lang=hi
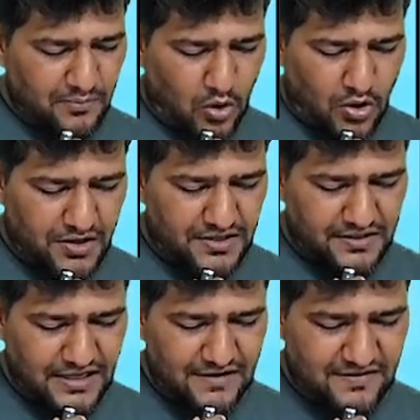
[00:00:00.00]
बॉन्ड
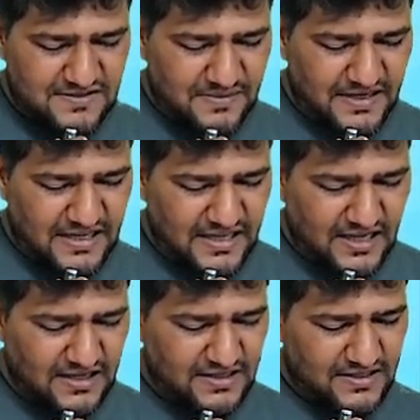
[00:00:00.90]
इन्वेस्टमेंट है ये
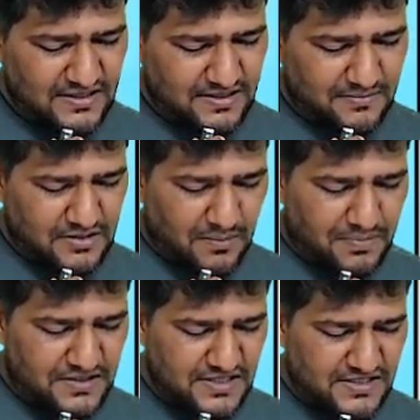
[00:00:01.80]
कब
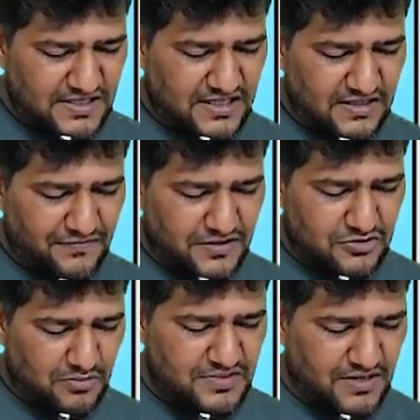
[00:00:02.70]
परचेस किया था फर्स्ट
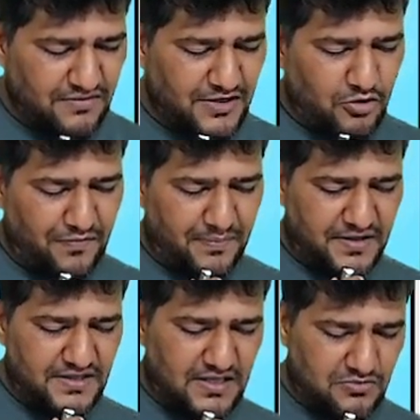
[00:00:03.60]
ऑफ जनवरी को
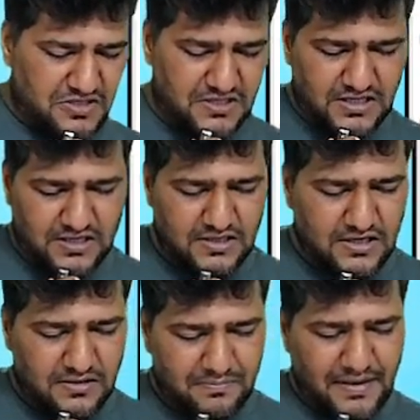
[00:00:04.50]
फिफ्टीन थाउजेंड का
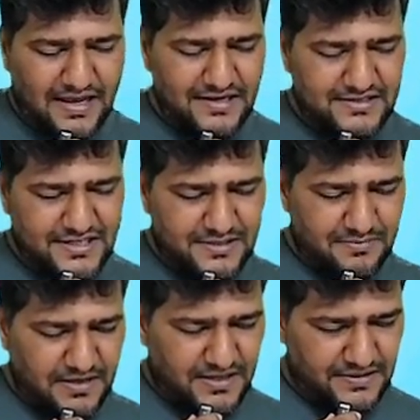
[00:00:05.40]
बैलेंस शीट में